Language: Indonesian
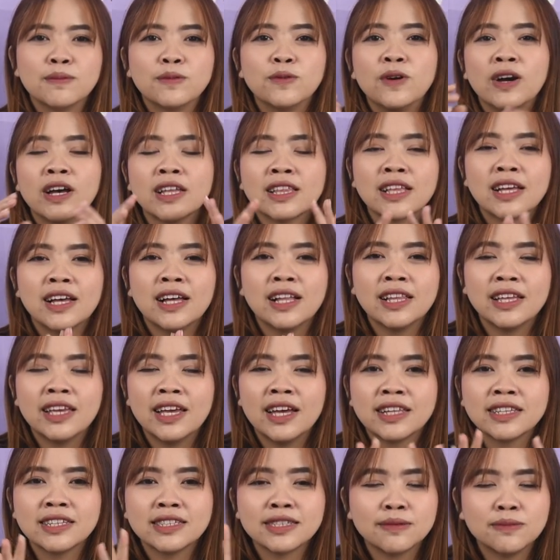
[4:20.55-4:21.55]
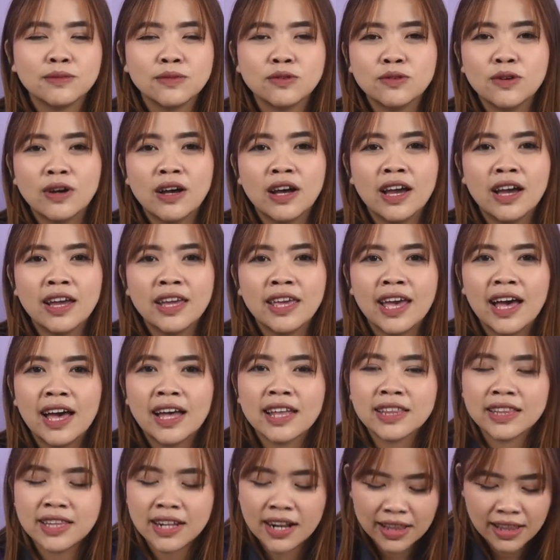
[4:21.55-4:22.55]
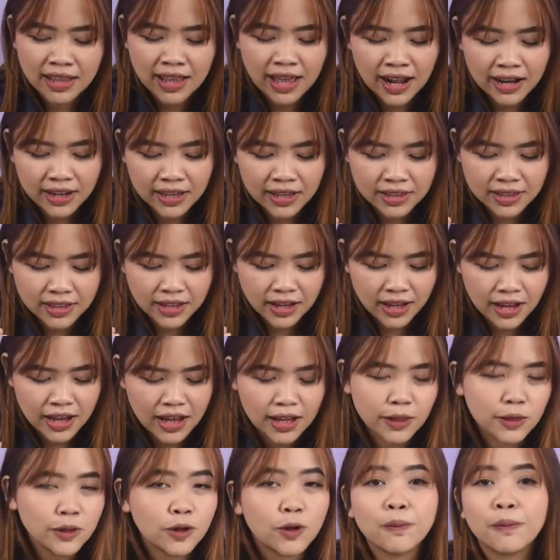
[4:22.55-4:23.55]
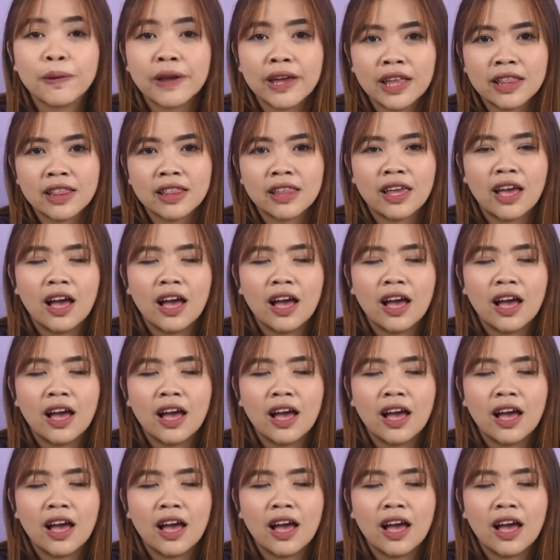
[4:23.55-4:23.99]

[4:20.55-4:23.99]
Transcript: buat kalian semua yang tertarik dengan top hat